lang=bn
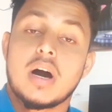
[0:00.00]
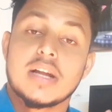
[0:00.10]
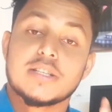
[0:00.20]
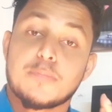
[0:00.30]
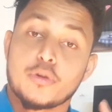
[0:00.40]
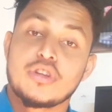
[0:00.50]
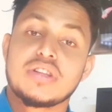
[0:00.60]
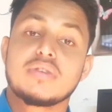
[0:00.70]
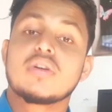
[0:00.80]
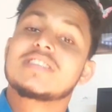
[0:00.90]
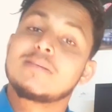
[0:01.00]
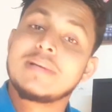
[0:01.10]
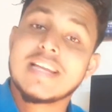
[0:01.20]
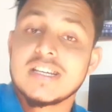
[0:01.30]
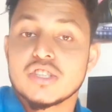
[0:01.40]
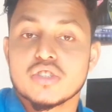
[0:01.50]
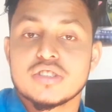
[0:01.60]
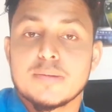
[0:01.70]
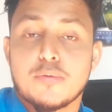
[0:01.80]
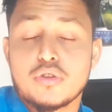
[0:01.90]
আর যে প্রতিনিধিগুলো সিভিলাইজেশন
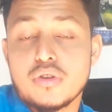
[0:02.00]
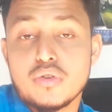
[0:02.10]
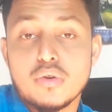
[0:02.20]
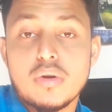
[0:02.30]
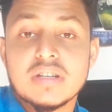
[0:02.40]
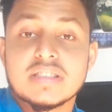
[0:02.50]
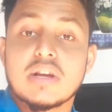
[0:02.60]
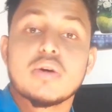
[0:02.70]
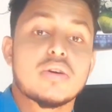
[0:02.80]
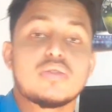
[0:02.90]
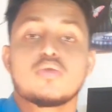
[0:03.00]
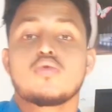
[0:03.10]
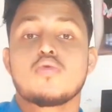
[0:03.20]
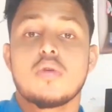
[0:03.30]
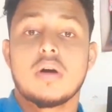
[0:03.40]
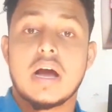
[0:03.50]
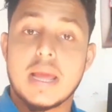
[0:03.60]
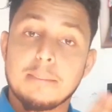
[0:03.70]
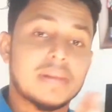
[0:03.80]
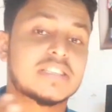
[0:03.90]
যে প্রতিনিধিগুলো আছে তারাও কিন্তু
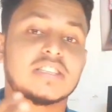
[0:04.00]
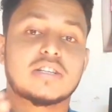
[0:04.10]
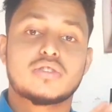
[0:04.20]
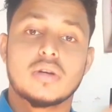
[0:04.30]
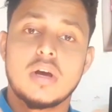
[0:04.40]
অ্যাম্বাসির সাথে